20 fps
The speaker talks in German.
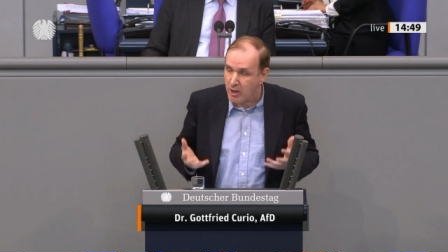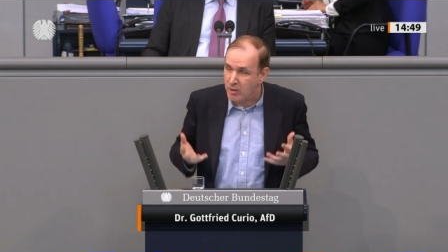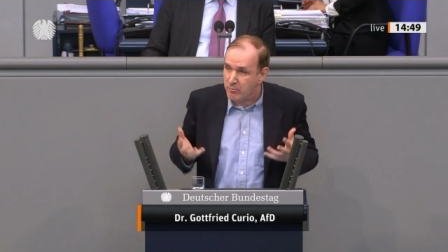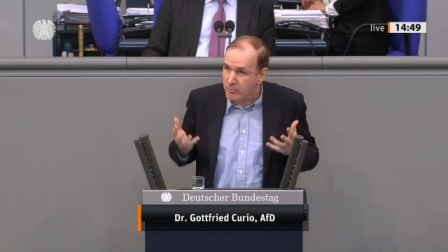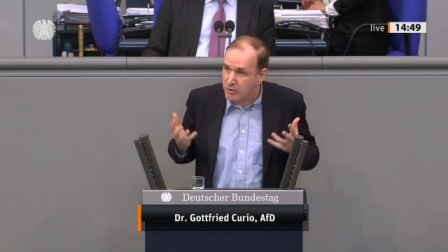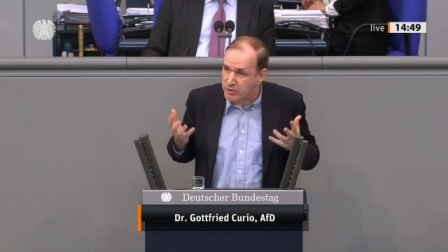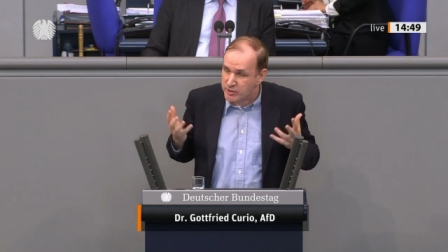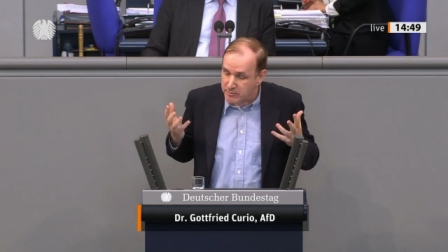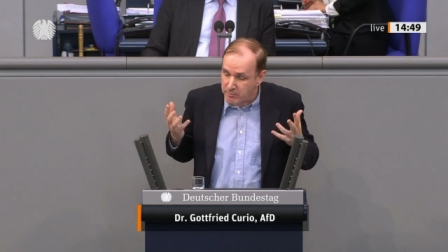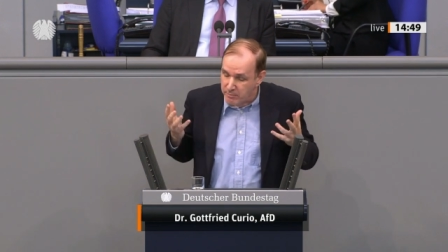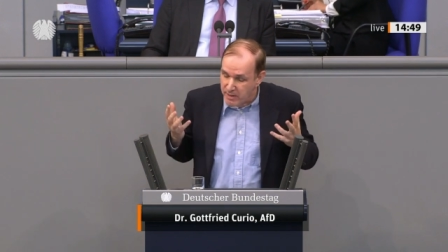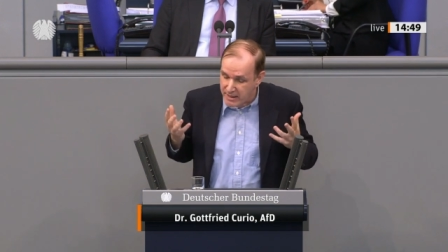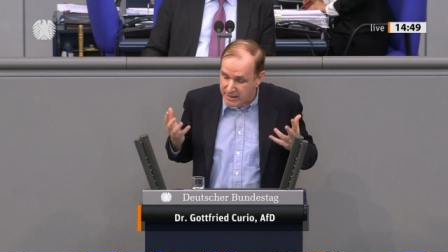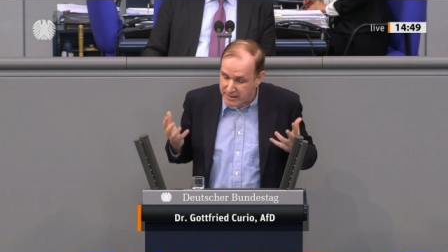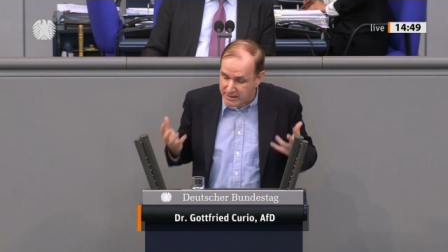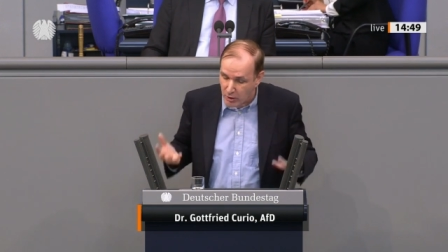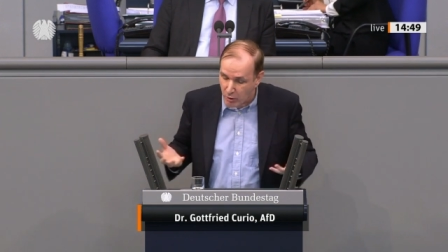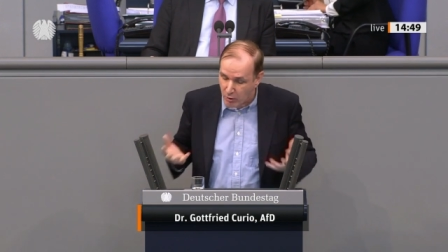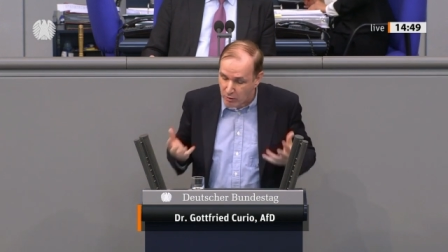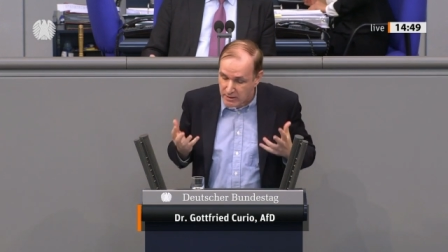müssen
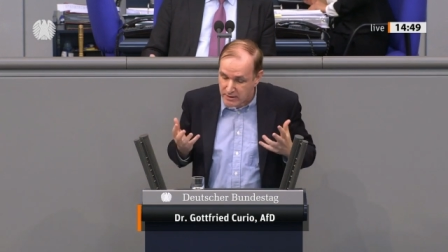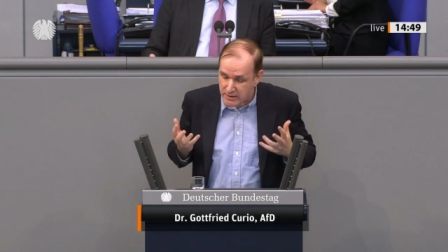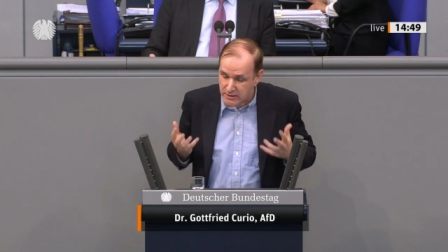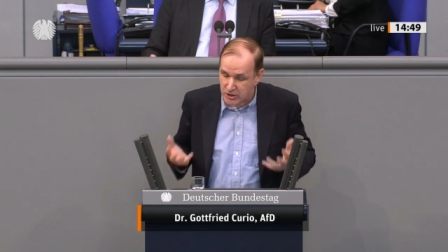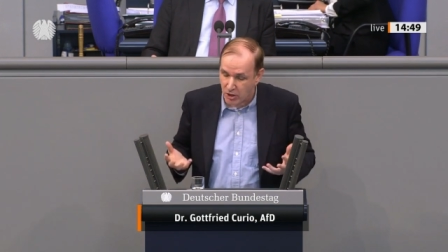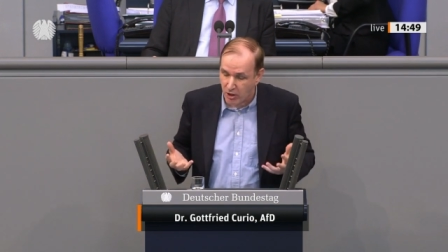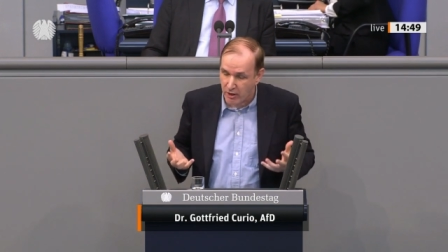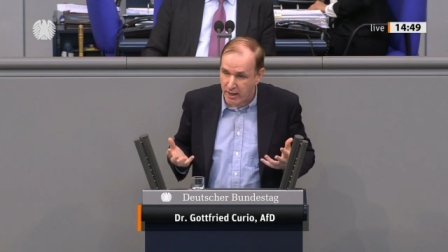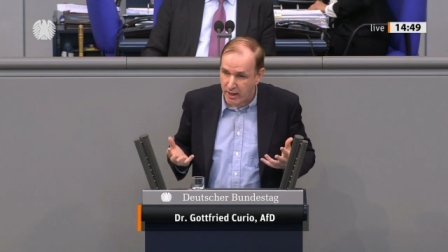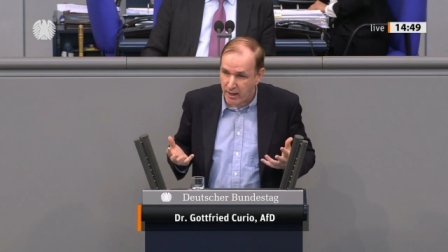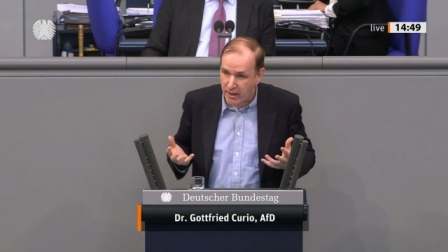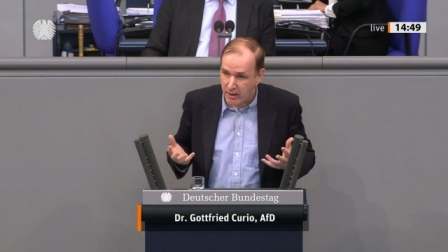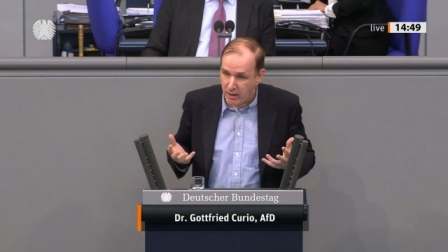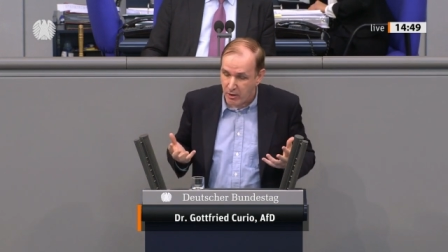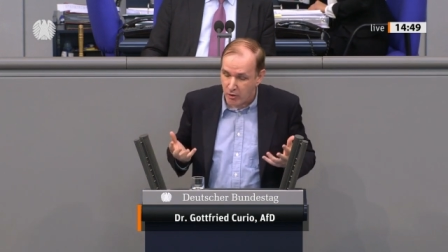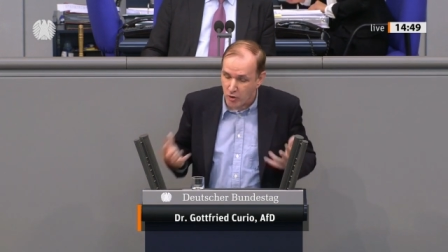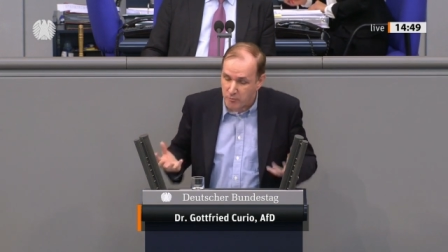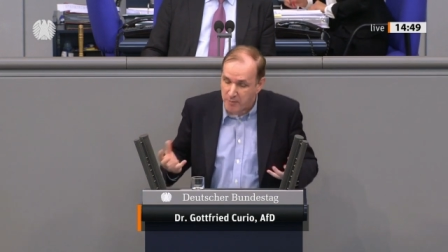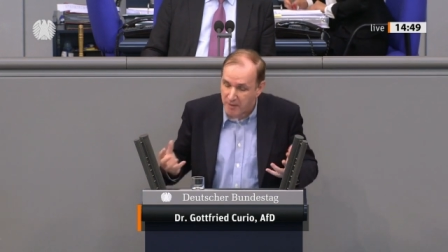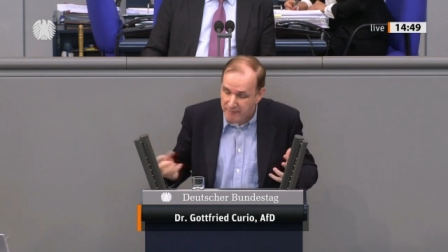millionenteuer
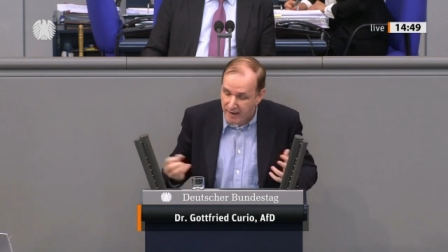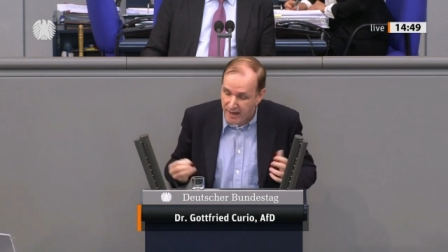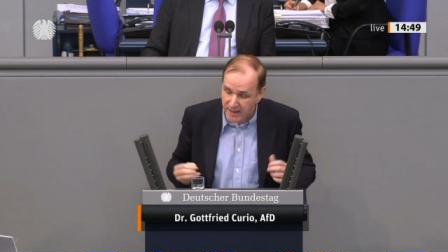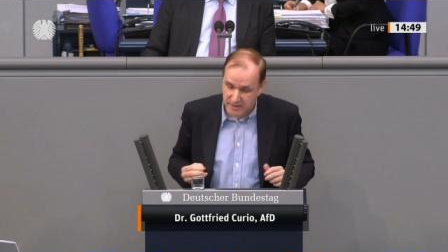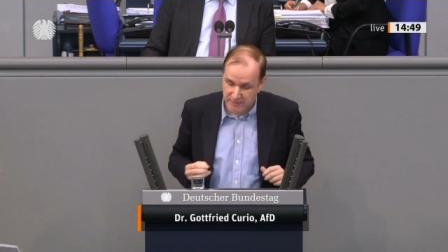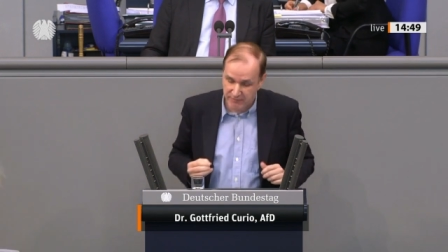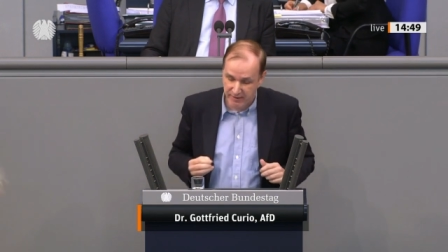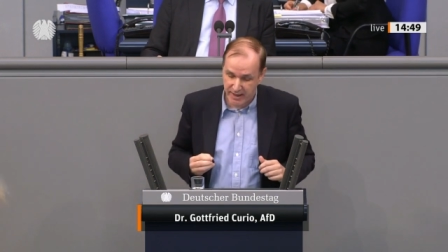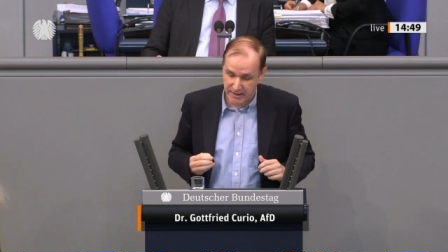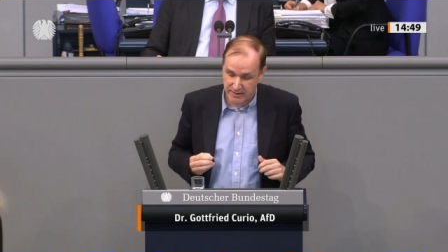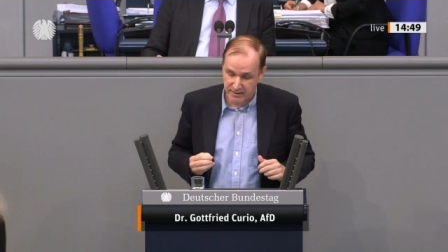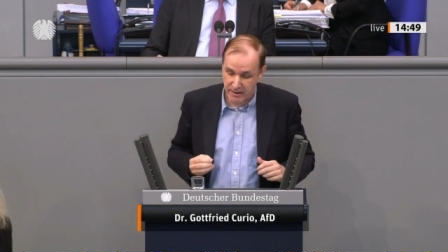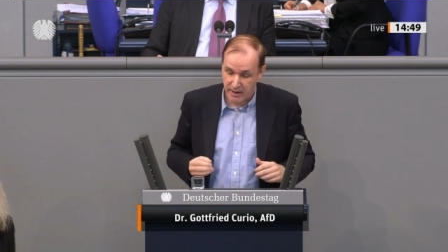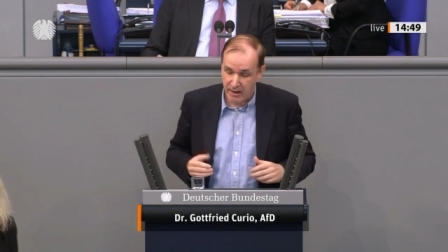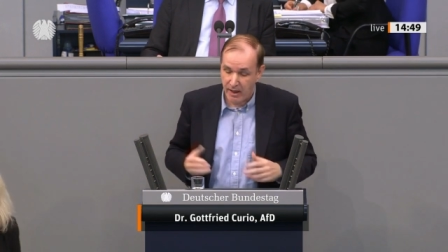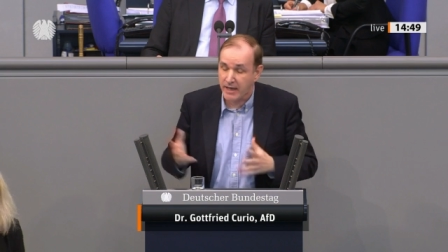überwacht werden.